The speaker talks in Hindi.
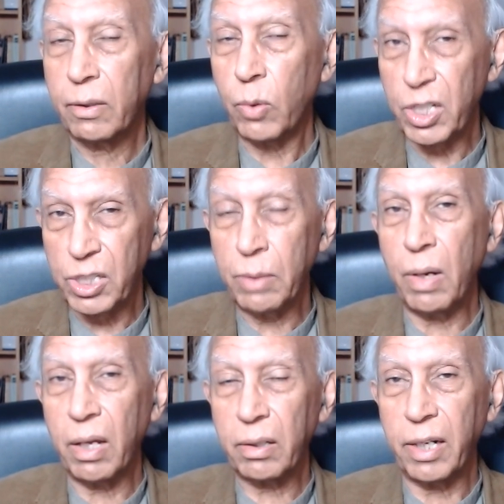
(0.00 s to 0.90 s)
क्वेश्चन
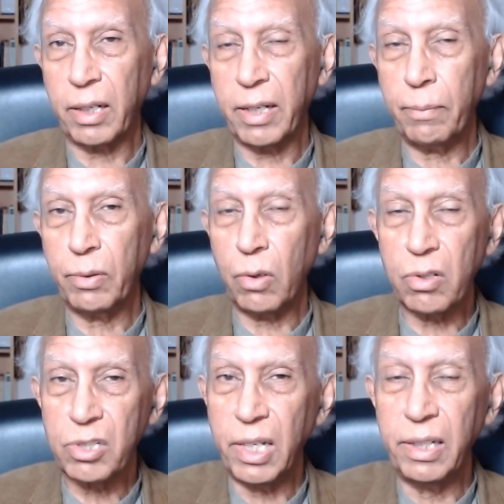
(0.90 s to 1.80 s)
मार्क रखा है
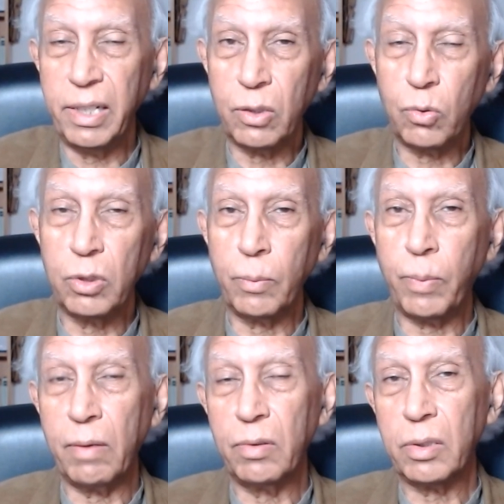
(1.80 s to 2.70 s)
बिकॉज दे लीड टू द
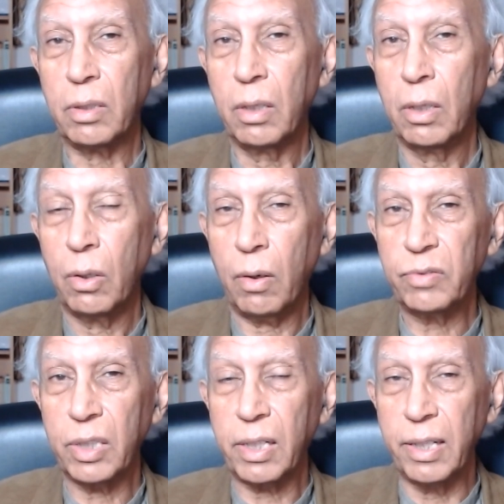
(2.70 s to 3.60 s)
पावर ऑफ
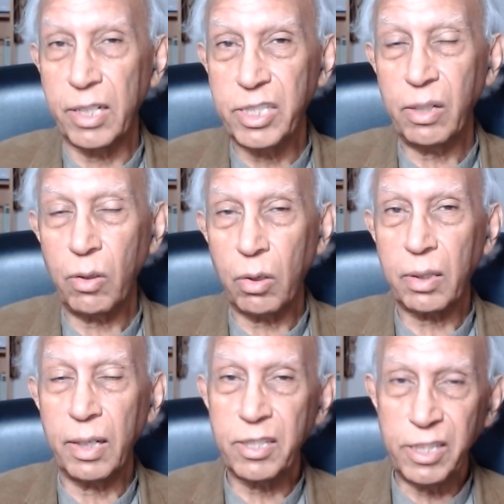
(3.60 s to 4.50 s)
द क्लर्जी और
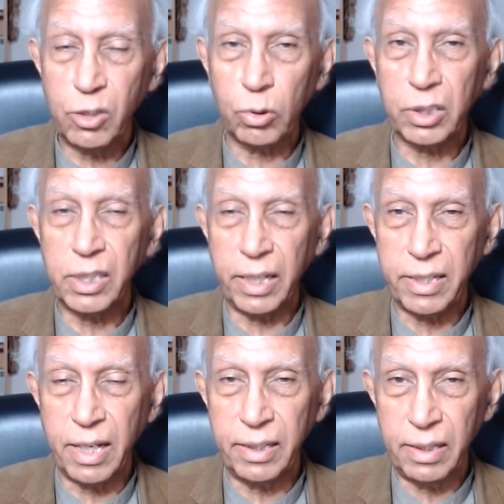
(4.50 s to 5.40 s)
क्लर्जी जो होती है
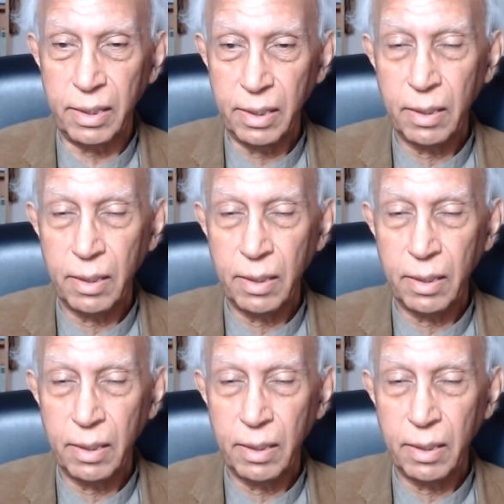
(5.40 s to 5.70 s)
यानी